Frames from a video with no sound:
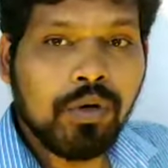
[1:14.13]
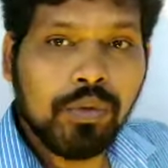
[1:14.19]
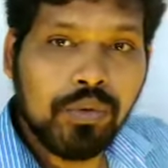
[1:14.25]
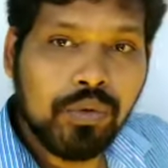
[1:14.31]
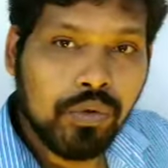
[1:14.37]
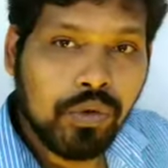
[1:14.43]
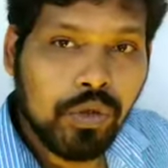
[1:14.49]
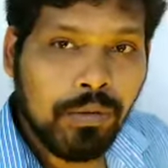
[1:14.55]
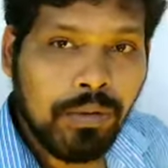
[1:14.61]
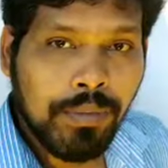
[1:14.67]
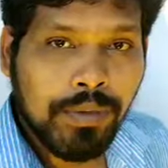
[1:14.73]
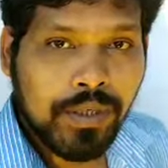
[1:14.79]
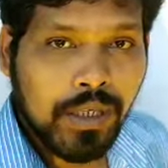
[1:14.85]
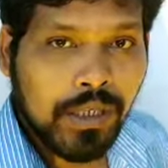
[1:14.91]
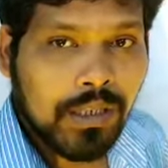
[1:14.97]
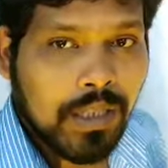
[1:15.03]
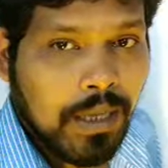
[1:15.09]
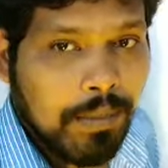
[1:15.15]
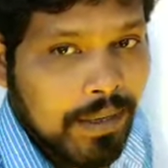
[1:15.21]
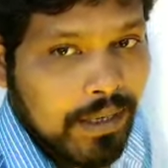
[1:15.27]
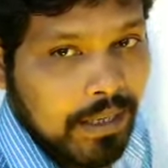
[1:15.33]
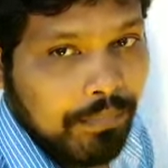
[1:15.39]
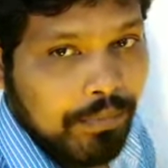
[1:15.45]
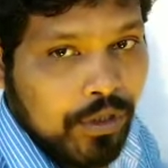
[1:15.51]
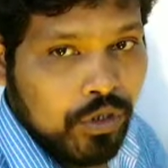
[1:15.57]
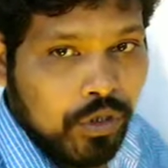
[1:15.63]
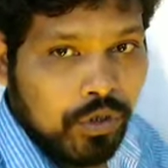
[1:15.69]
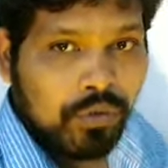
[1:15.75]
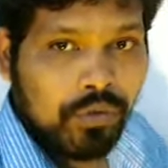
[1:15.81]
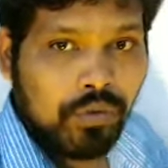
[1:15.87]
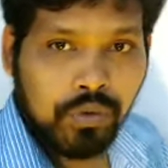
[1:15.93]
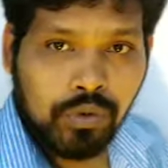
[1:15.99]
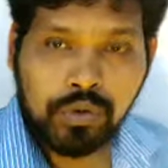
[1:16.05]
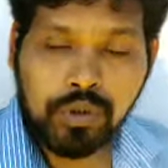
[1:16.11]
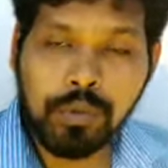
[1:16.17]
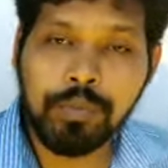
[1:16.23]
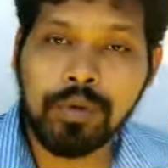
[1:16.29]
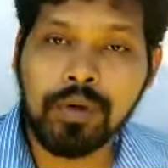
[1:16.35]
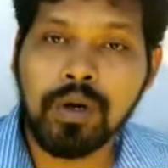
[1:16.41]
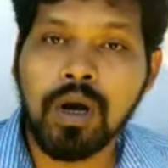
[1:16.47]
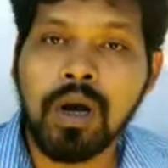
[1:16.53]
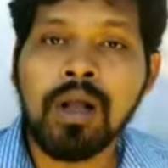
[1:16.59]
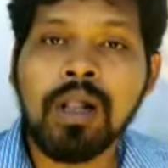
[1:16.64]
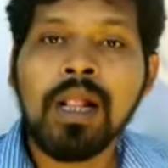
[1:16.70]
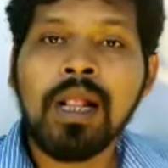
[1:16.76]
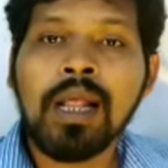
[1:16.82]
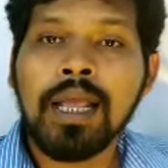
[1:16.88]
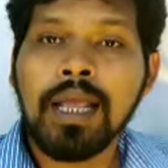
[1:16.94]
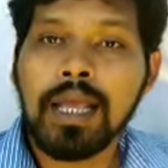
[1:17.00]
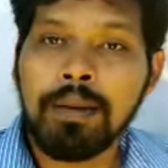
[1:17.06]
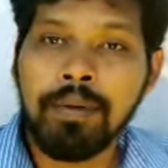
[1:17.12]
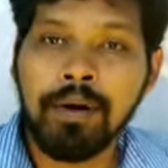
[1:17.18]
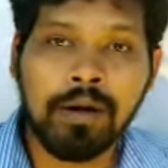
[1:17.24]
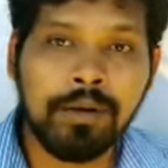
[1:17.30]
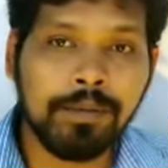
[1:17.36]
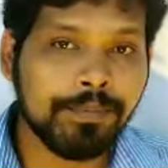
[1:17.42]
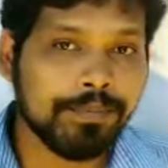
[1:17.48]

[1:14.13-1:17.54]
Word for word: খুব সুন্দরভাবে শিখতে হবে এটা ভীষণ গুরুত্বপূর্ণ এবং